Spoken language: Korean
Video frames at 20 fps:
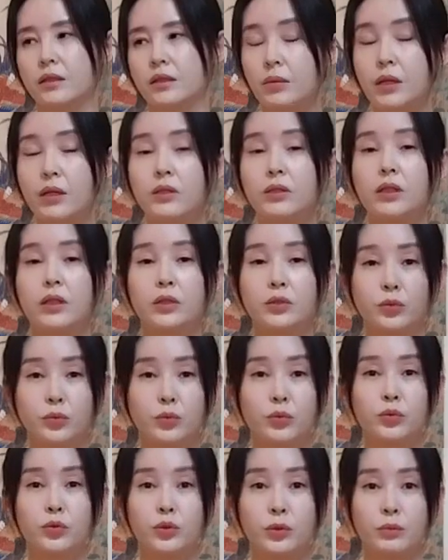8월달 좀
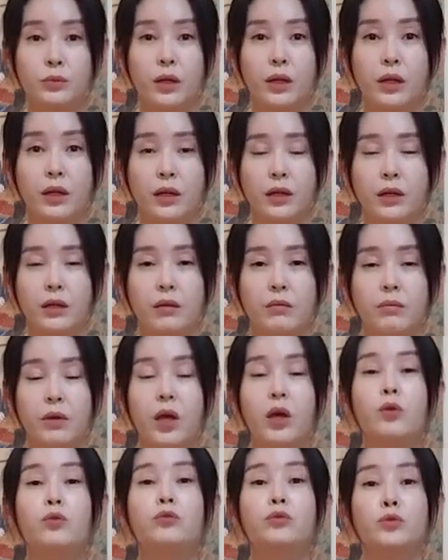조심해. 아.
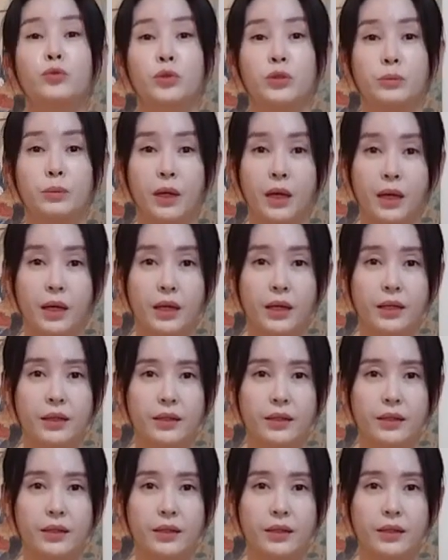매우 조심해.